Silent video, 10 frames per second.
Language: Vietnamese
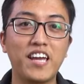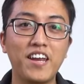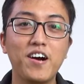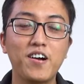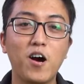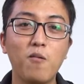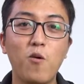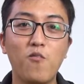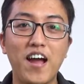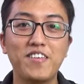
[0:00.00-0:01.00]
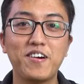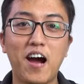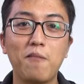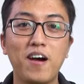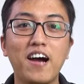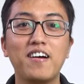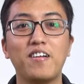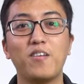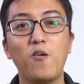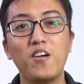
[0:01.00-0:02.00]
sẽ đơn cử một vài trường hợp ha
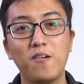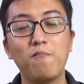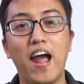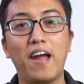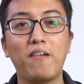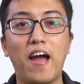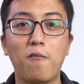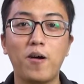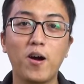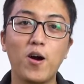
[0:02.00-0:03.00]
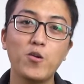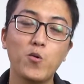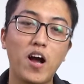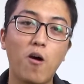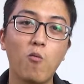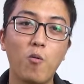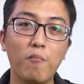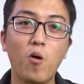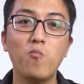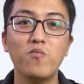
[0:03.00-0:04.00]
đối với những bạn nào mà có nhu cầu mua
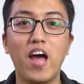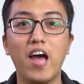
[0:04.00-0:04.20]
MacBook